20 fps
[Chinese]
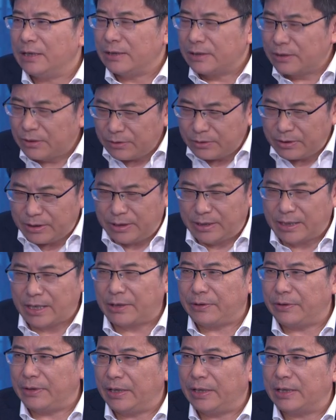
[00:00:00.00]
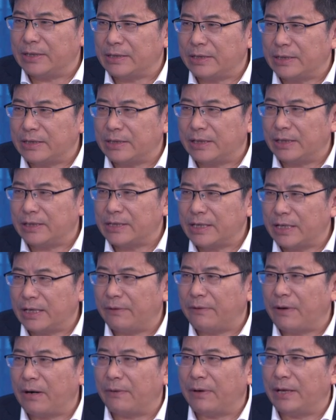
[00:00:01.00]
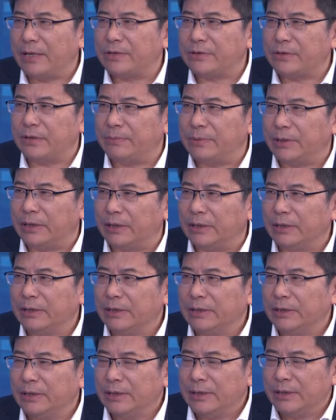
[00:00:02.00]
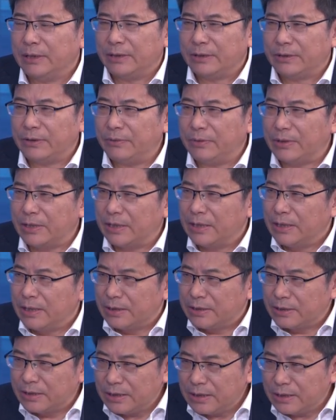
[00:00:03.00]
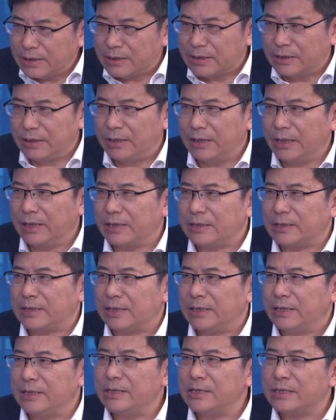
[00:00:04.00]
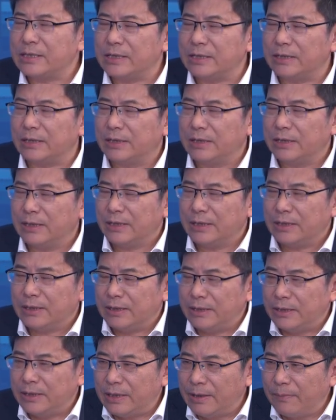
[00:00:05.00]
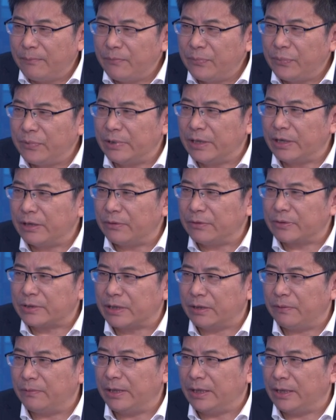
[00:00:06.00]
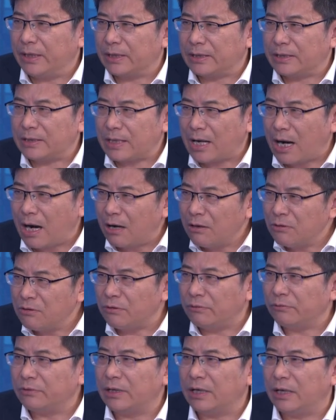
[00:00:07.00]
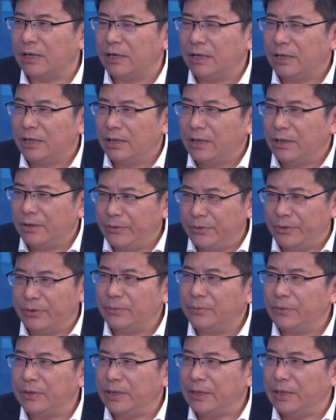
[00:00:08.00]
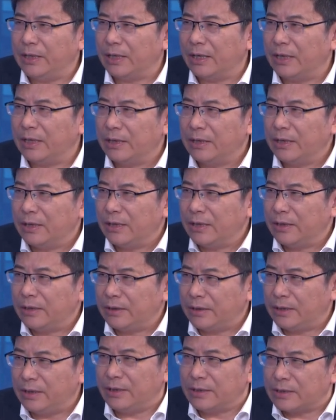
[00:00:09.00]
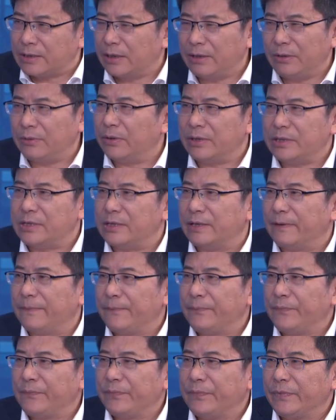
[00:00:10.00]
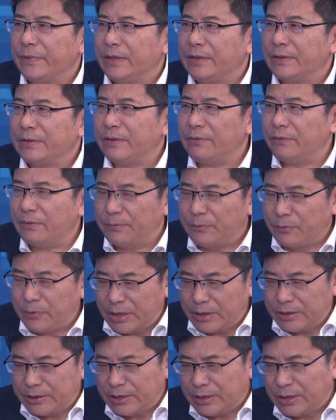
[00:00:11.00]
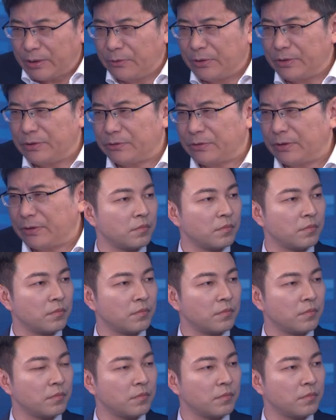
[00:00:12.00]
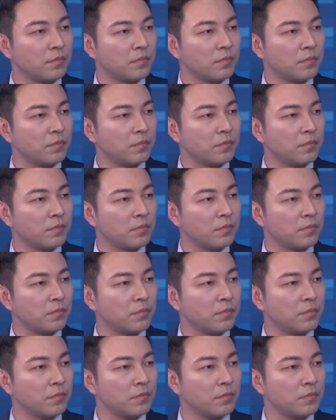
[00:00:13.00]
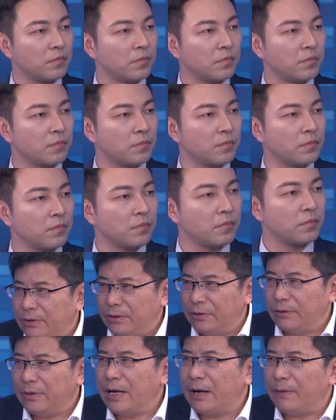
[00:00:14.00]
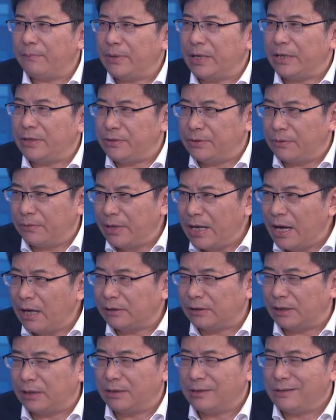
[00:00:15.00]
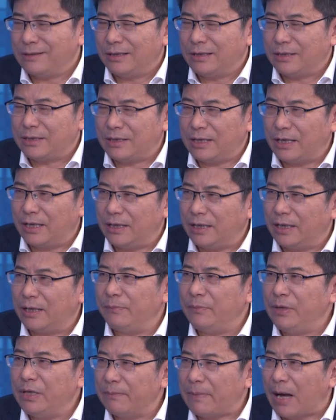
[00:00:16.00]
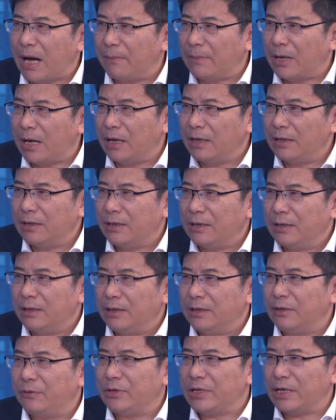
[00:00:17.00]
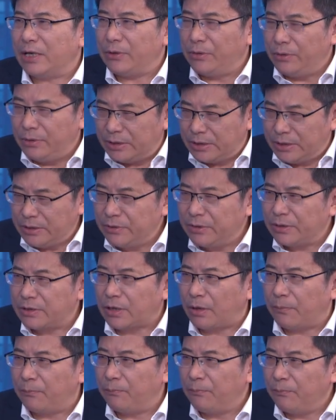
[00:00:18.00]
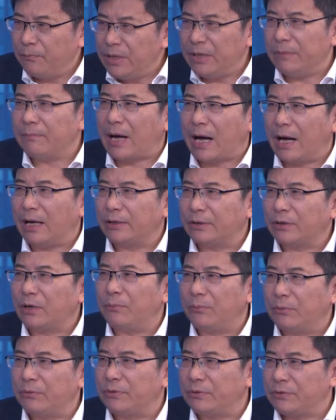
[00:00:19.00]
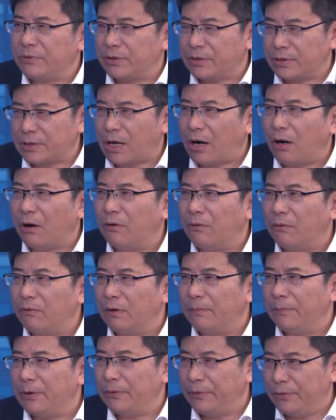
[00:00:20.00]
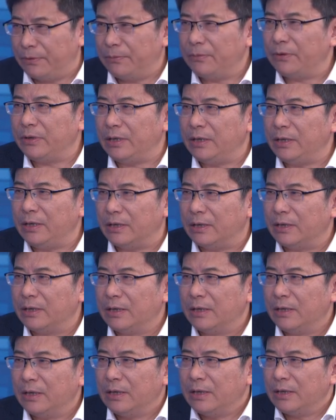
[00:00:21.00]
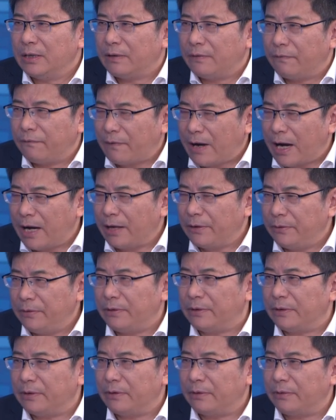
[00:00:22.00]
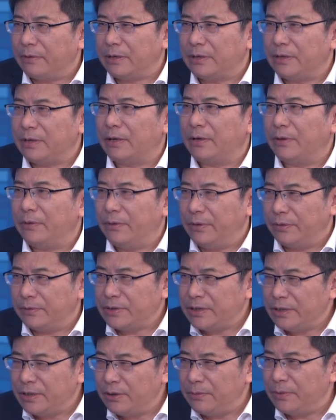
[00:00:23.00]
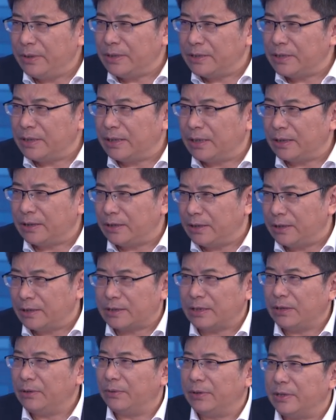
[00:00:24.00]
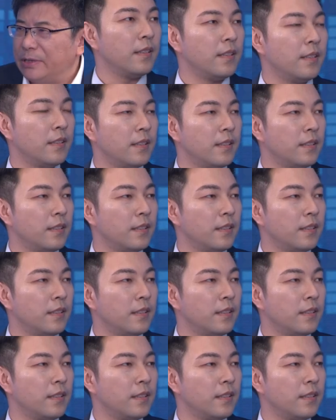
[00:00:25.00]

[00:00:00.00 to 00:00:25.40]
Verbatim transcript: 这都体现出一个城市的现代化管理水平。所以我想，这个是一个城市能不能够成为一个长虹的旅游目的地的底层逻辑。所以，我们不要经常会去要找到这个网红变长虹、流量变油量的这样一个密码吗？那我想，与其去找密码，倒不如去找我们旅游目的地发育或者叫旅游经济运行的底层逻辑。